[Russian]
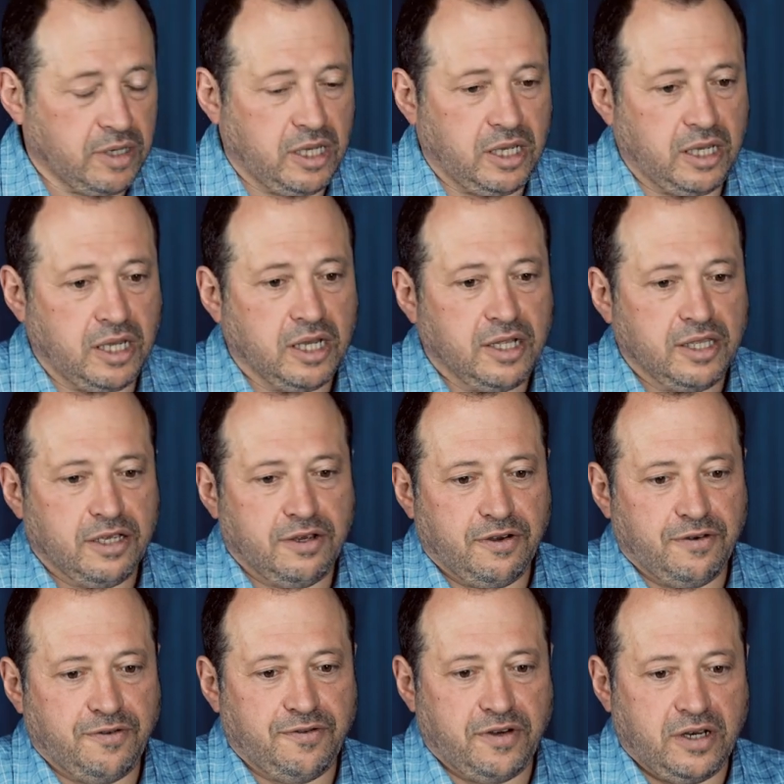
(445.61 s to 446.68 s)
И
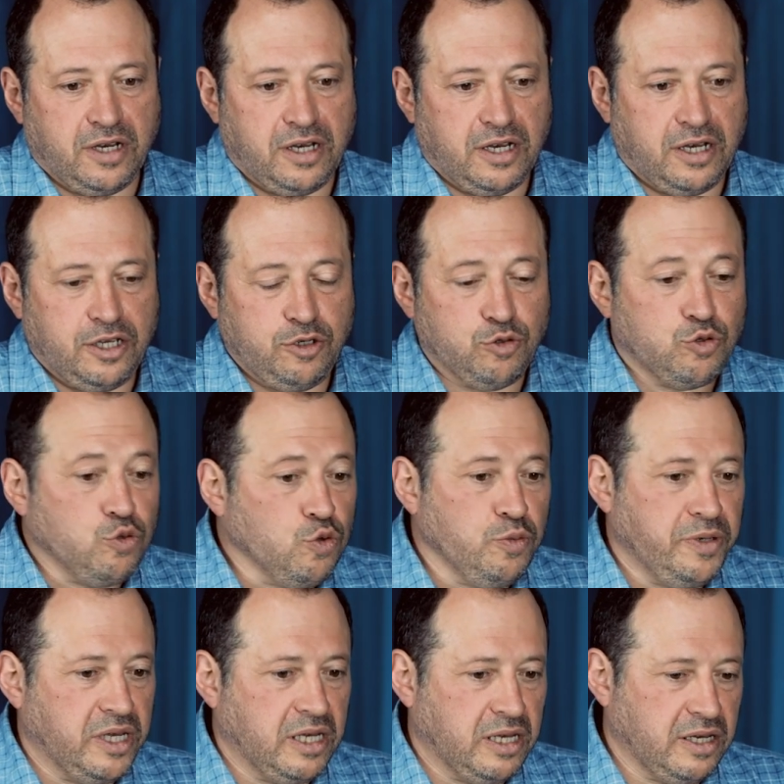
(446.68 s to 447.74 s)
э, в
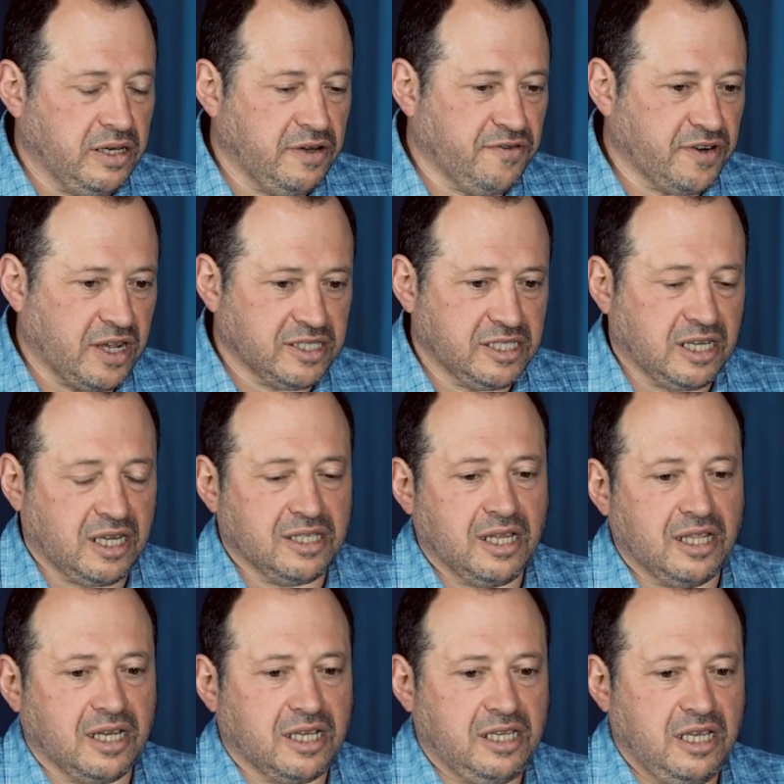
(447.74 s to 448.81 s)
Ютубе, в разных
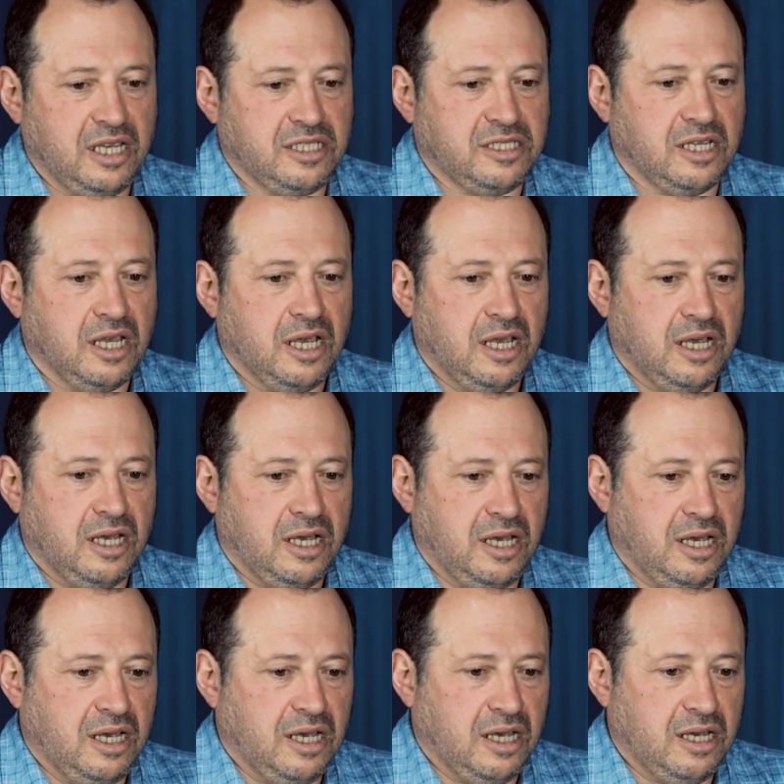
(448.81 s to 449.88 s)
каналах есть
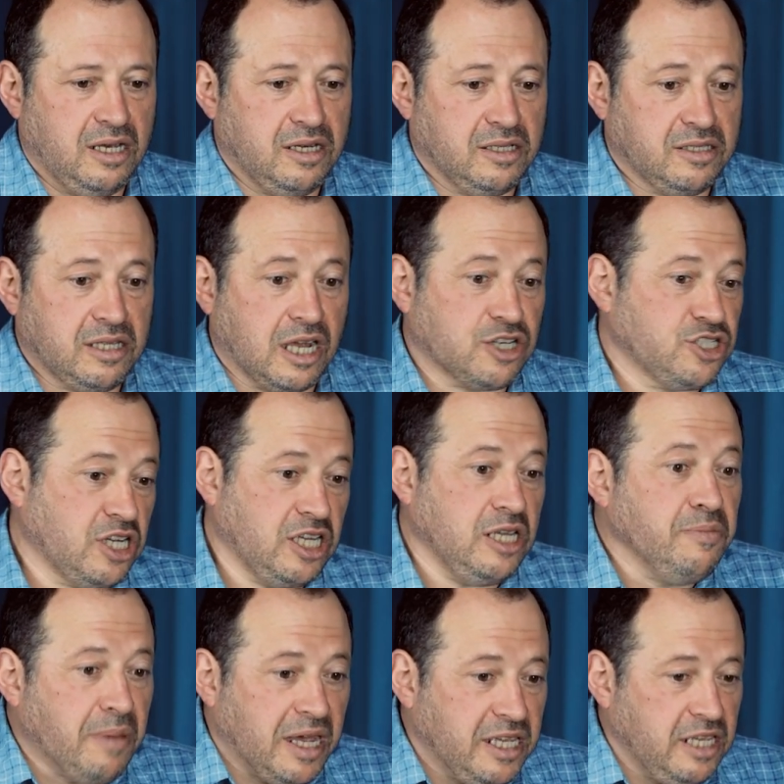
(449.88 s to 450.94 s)
э, также и
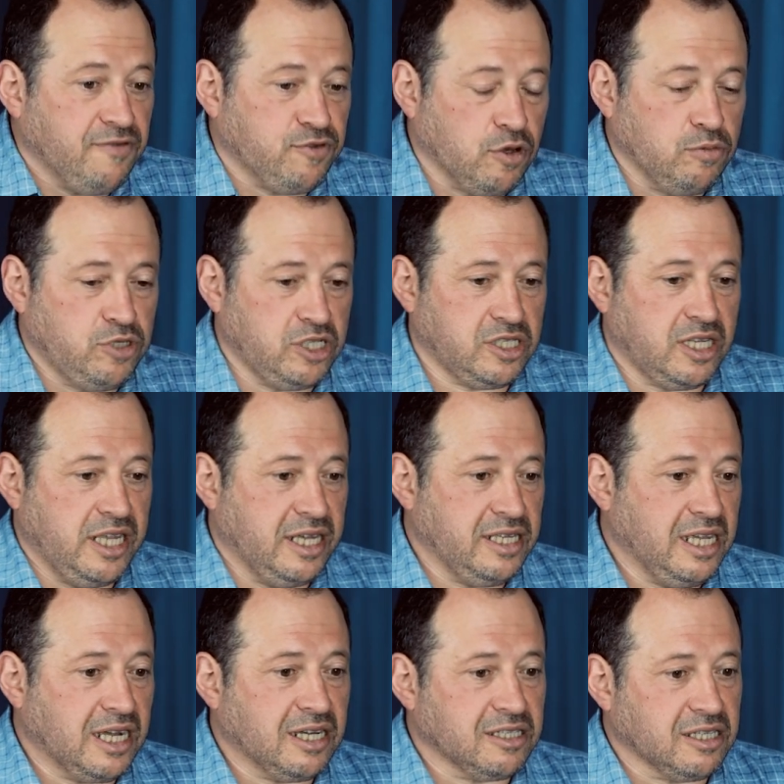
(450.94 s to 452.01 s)
мои, в том числе,
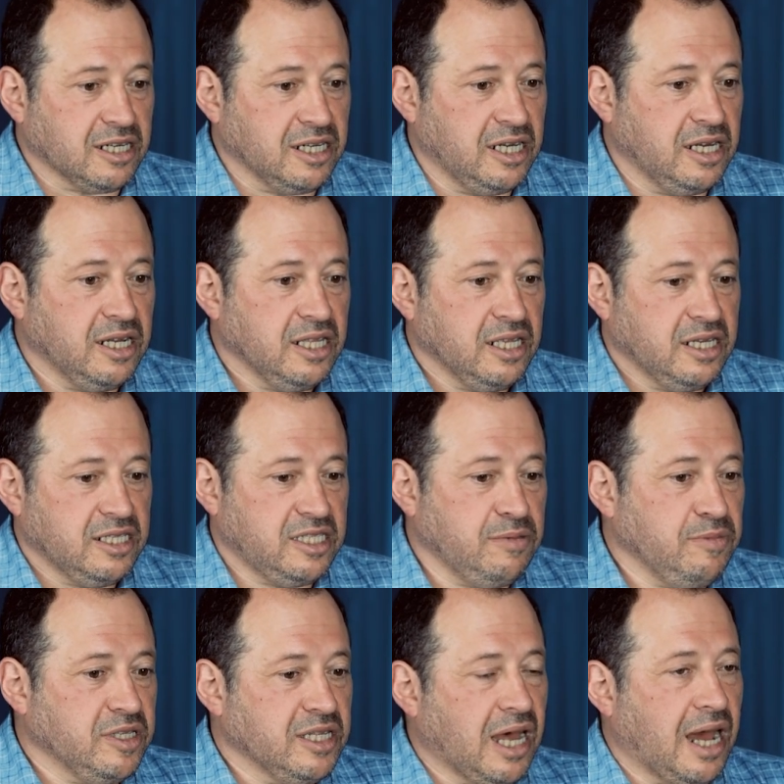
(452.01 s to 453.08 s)
некоторые
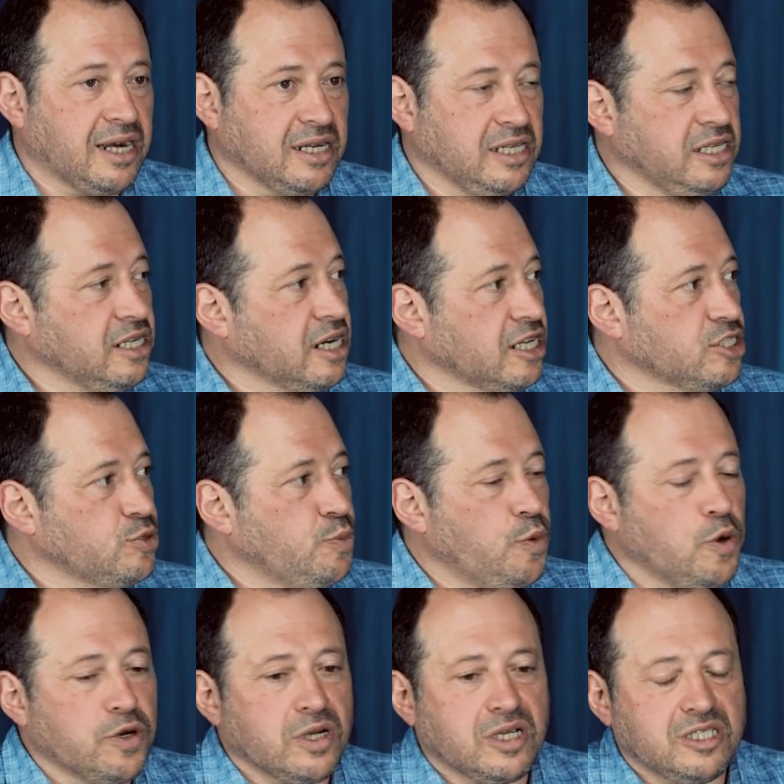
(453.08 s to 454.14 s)
семинары и
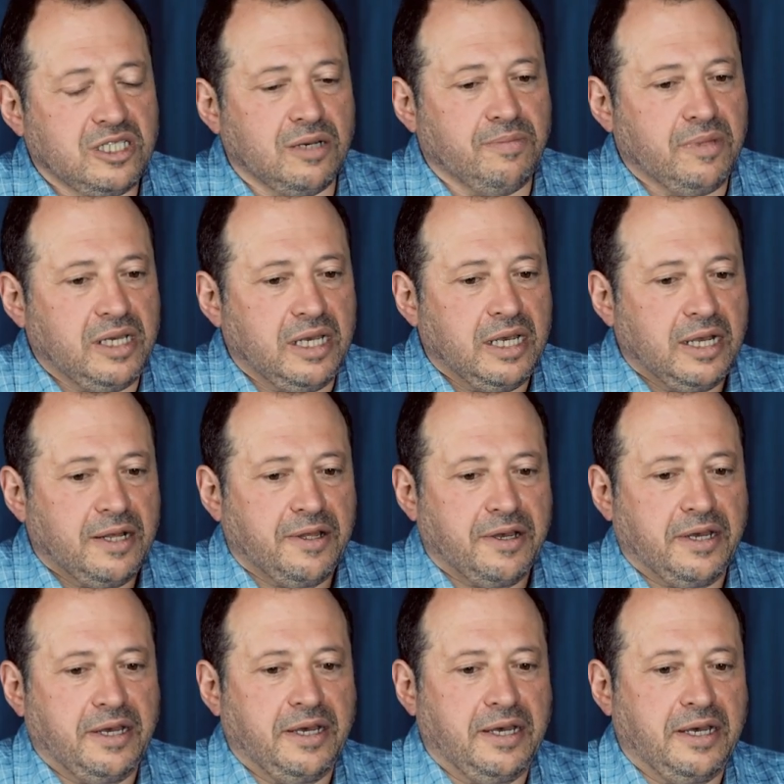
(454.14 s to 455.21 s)
разборы, где мы
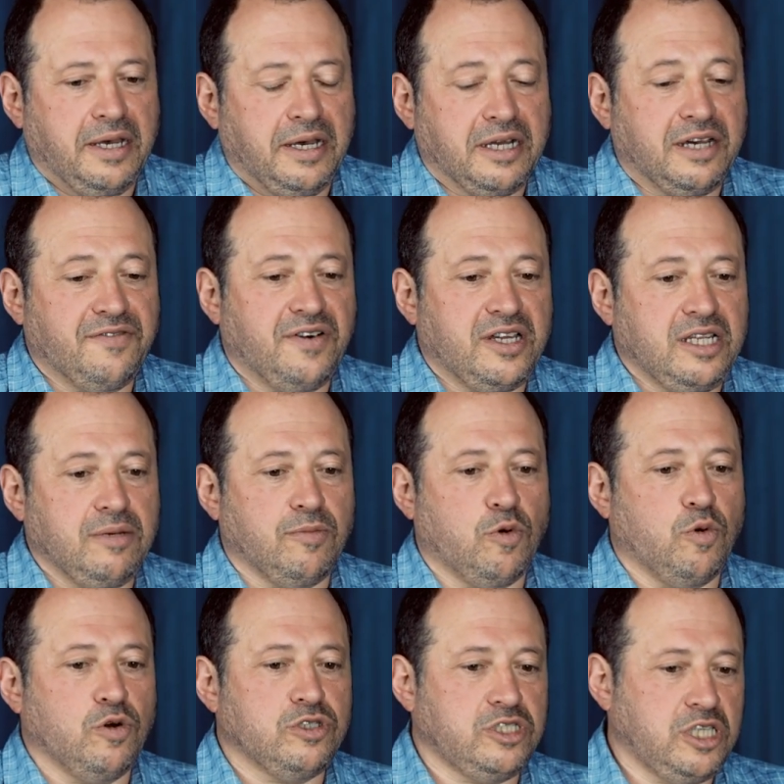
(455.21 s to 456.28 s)
э, говорим
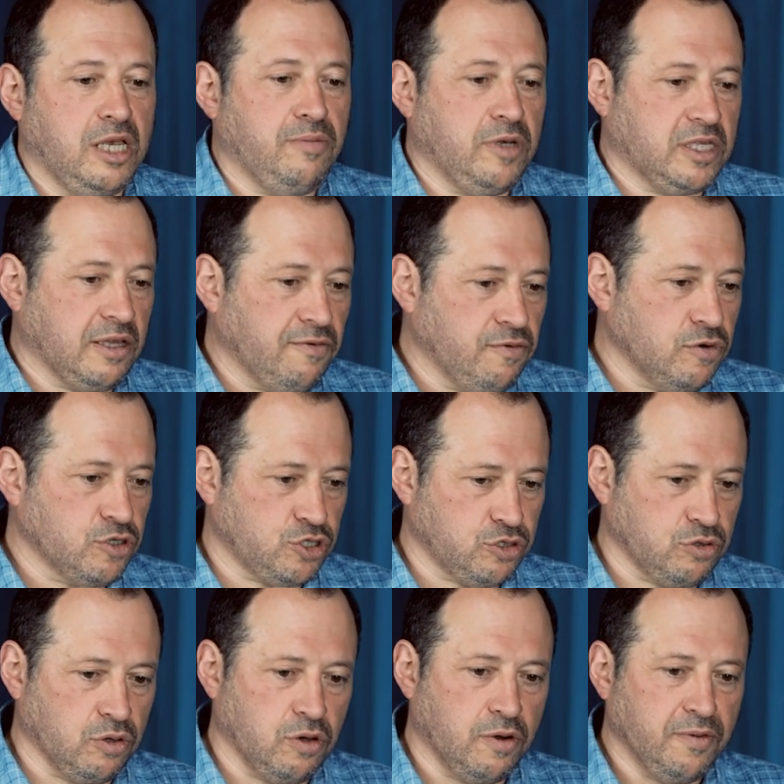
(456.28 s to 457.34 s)
о теме того,
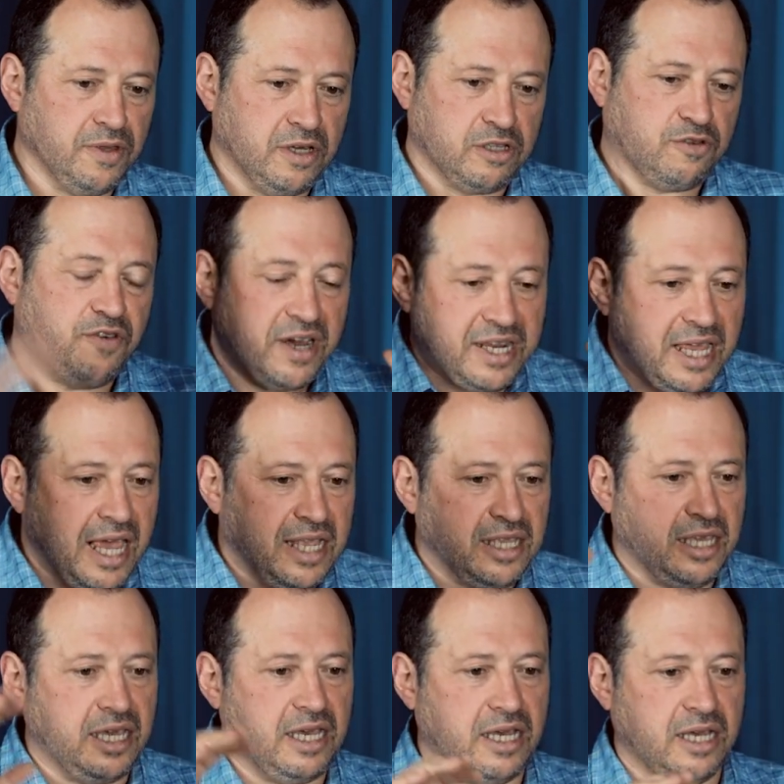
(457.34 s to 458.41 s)
что
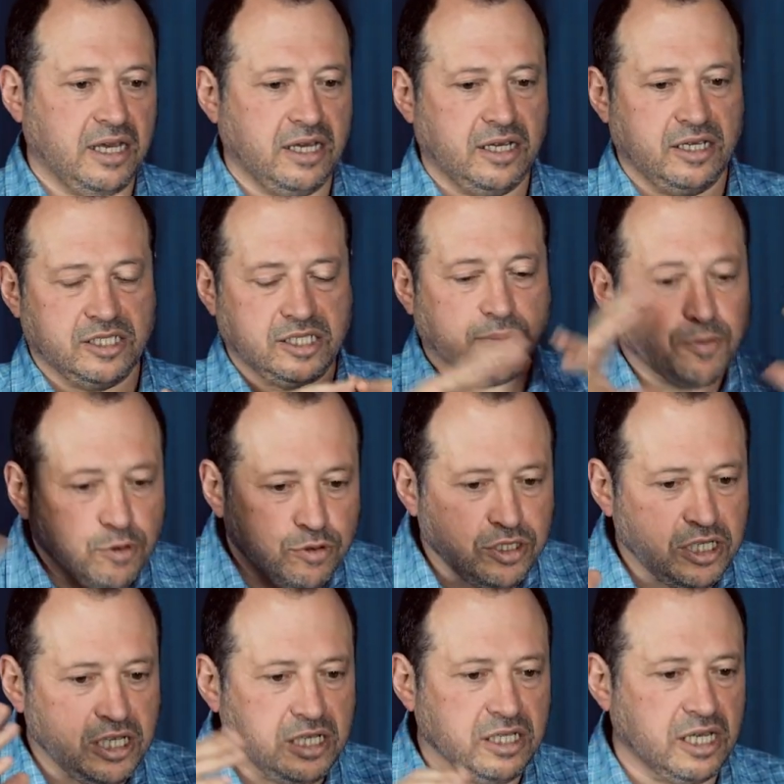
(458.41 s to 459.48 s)
творение
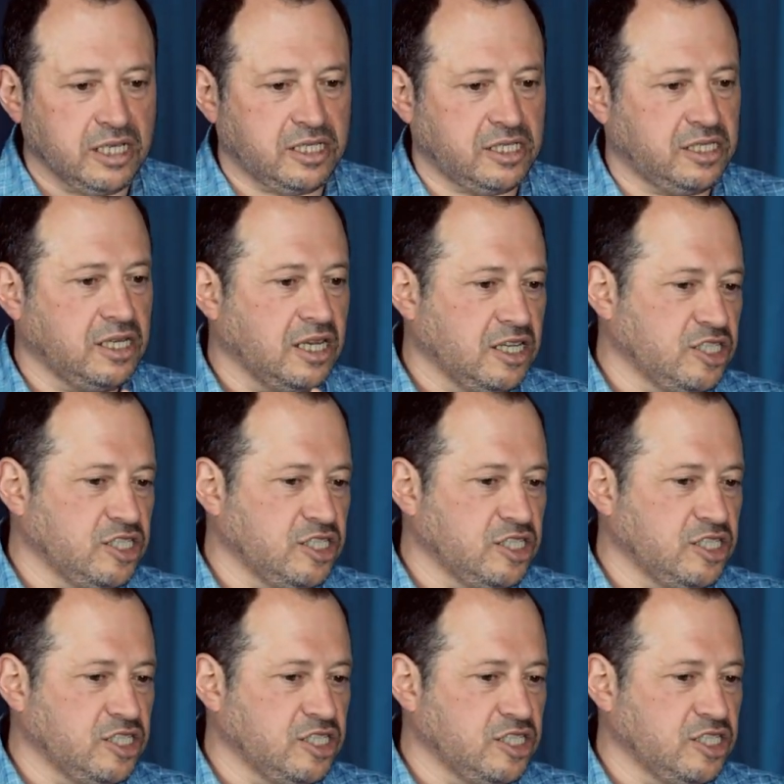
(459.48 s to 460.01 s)
заблудилось,